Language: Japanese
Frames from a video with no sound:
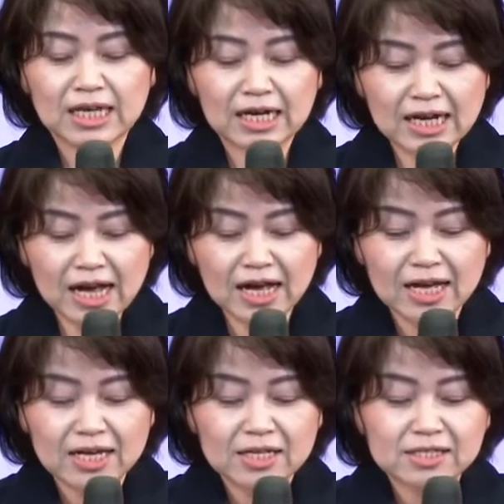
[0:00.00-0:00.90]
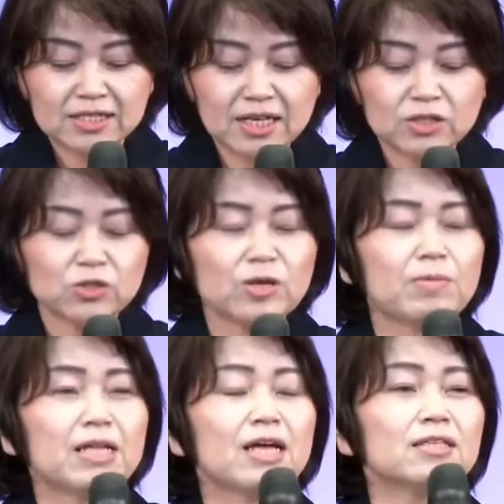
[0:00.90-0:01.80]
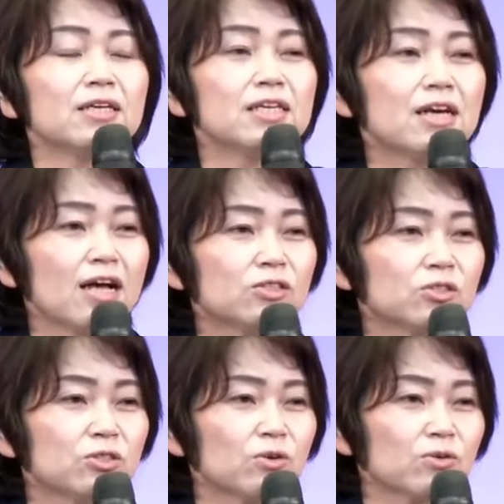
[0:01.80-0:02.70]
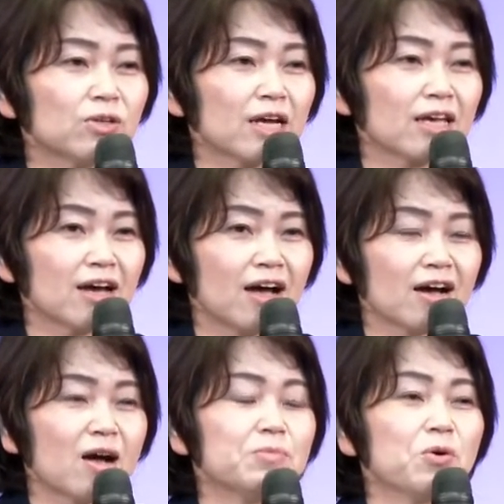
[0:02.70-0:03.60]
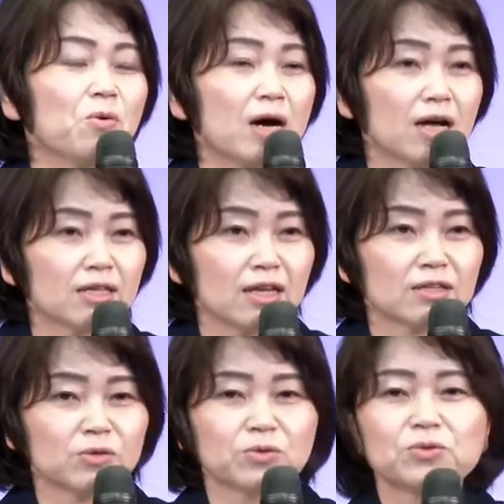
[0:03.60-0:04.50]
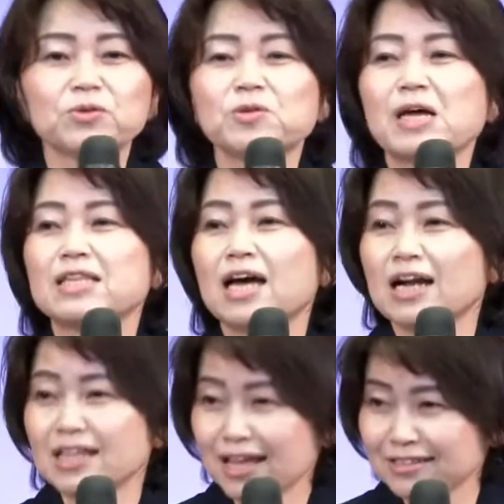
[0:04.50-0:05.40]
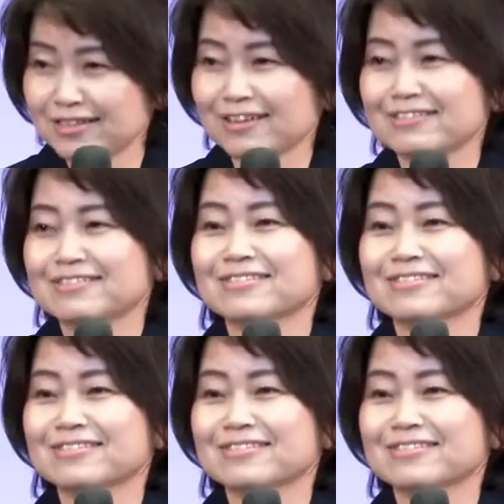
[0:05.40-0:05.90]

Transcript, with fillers: だから聖書で学んで理解することだけが神を分かったということにはならないんです。